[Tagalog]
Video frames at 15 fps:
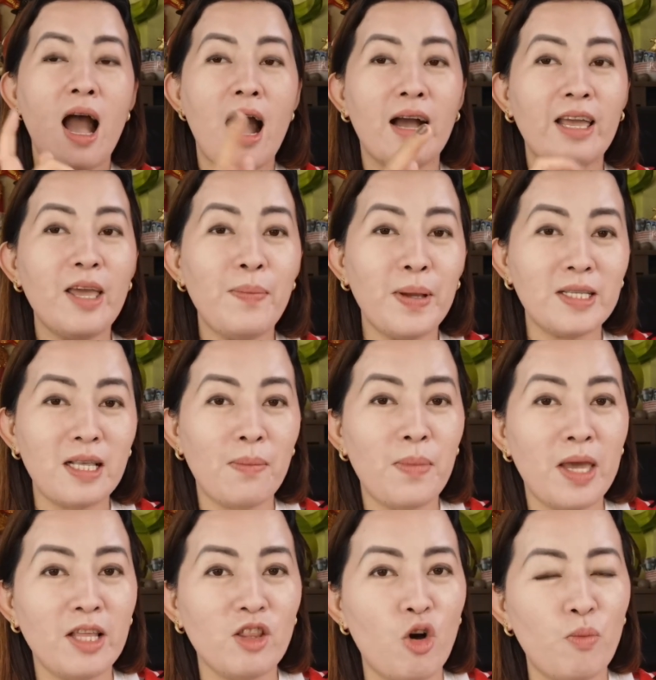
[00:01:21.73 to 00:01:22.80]
Ang ibig
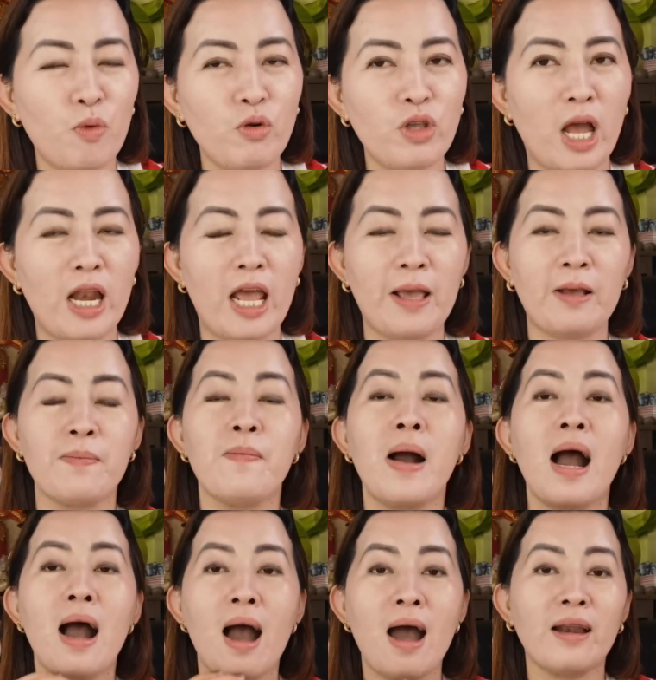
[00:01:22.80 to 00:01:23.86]
sabihin daw po niyan ay
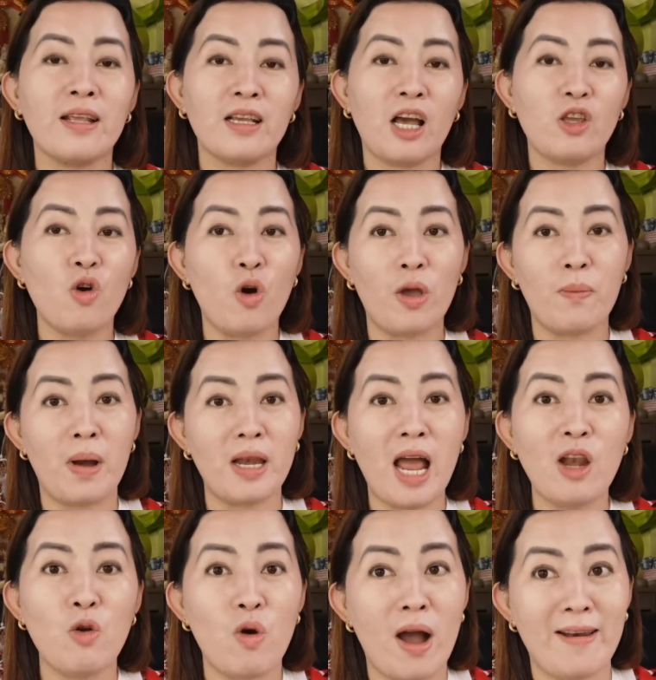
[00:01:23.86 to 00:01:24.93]
maaaring kayo ay
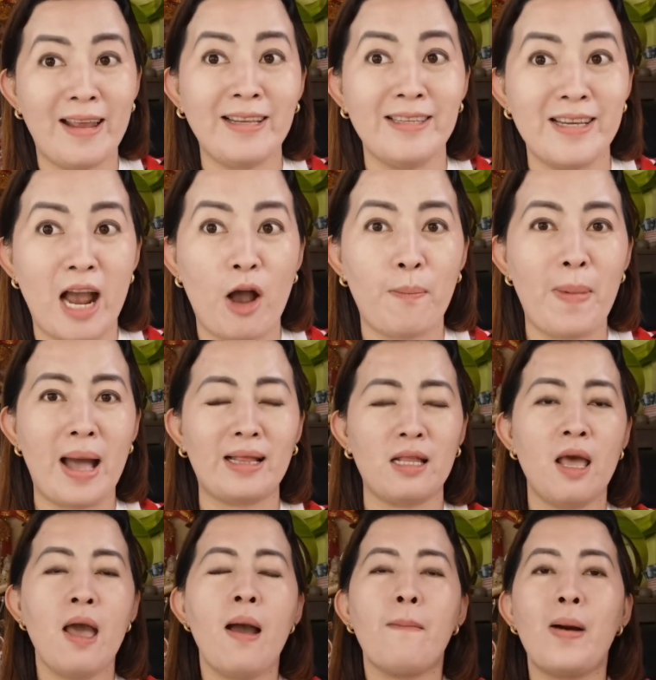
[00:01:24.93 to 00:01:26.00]
manalo nga ng jackpot.
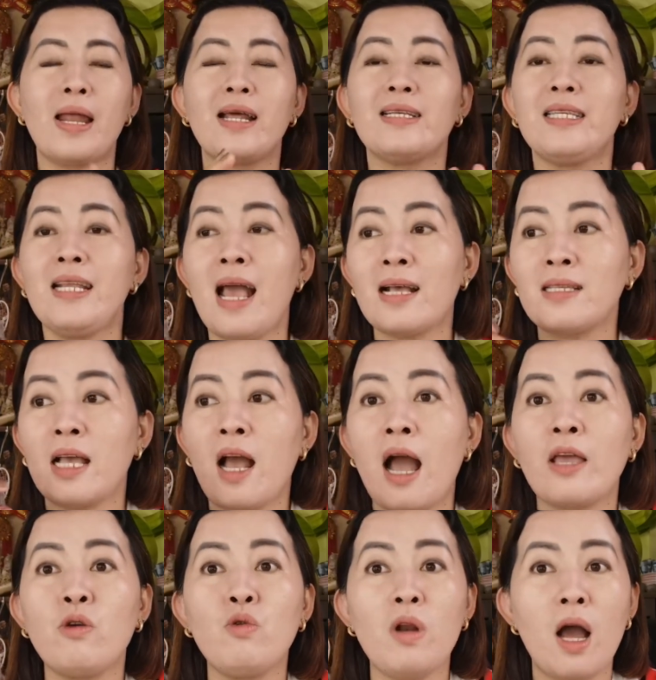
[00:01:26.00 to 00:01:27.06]
Parang
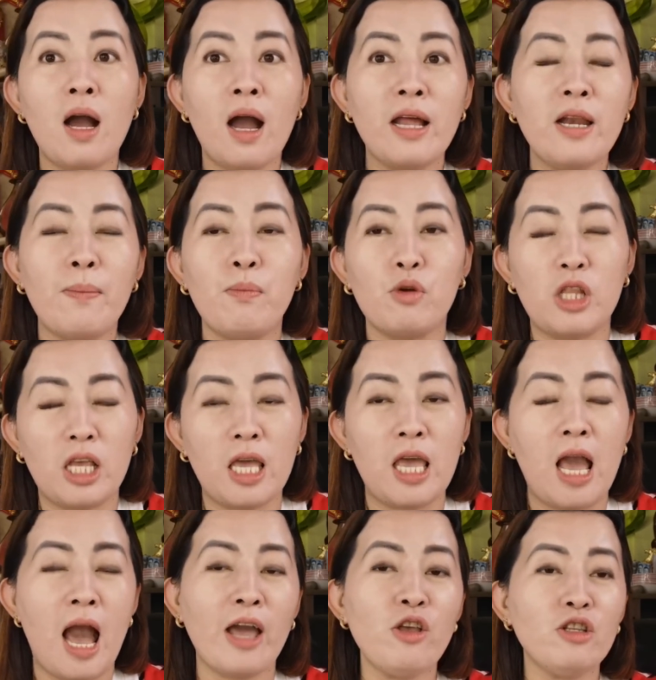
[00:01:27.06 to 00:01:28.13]
sinasang-ayunan ka ng
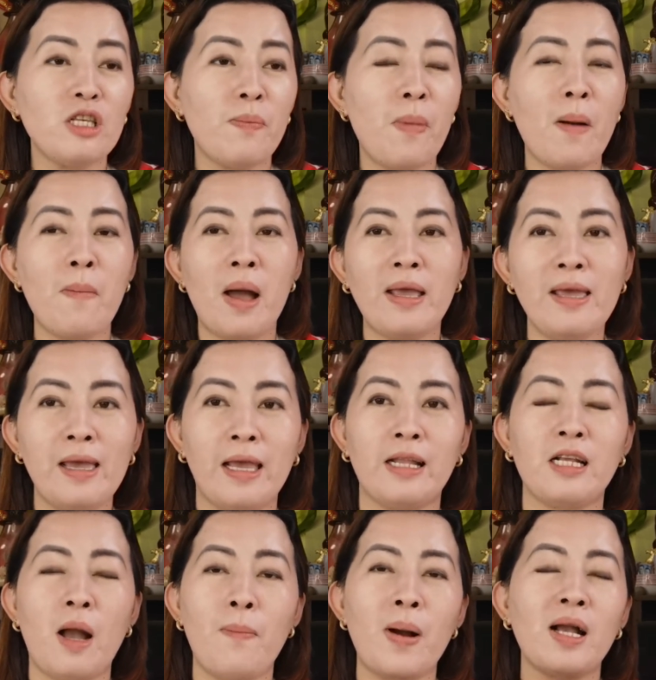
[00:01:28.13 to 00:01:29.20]
butiki. Ayon sa
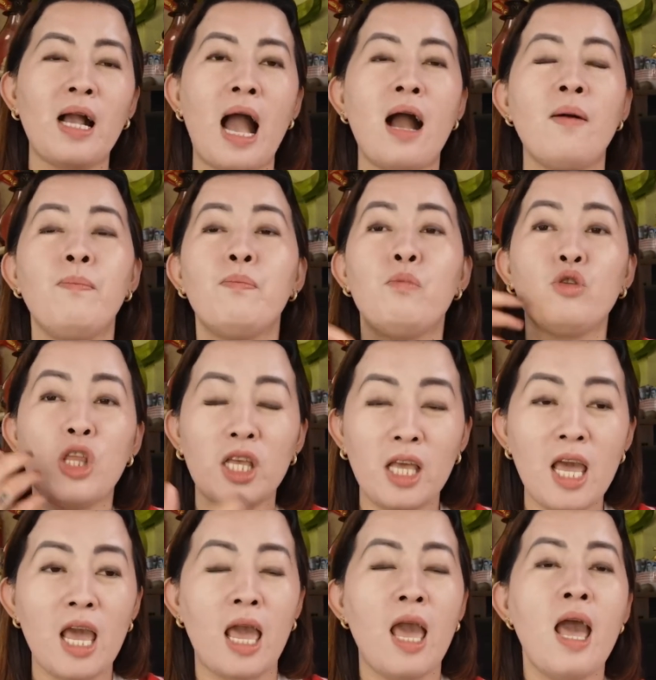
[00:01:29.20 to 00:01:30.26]
pamahiin, kapag ang
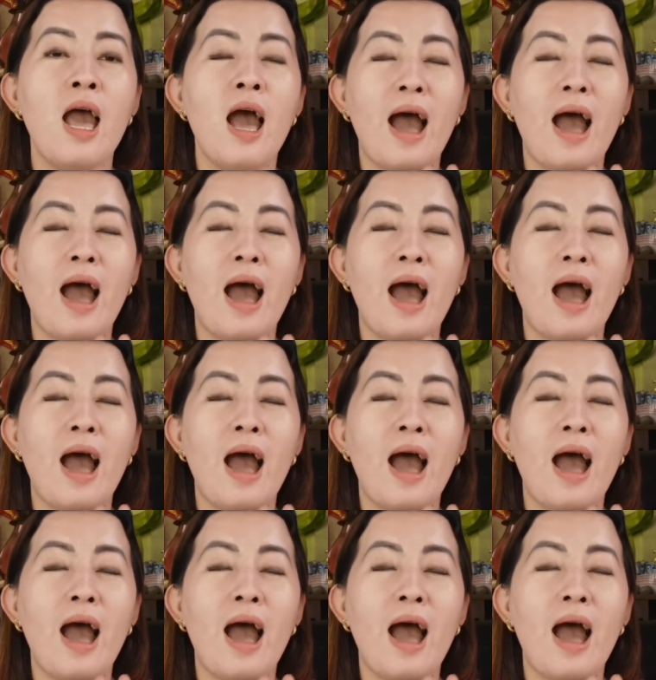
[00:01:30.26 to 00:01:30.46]
butiki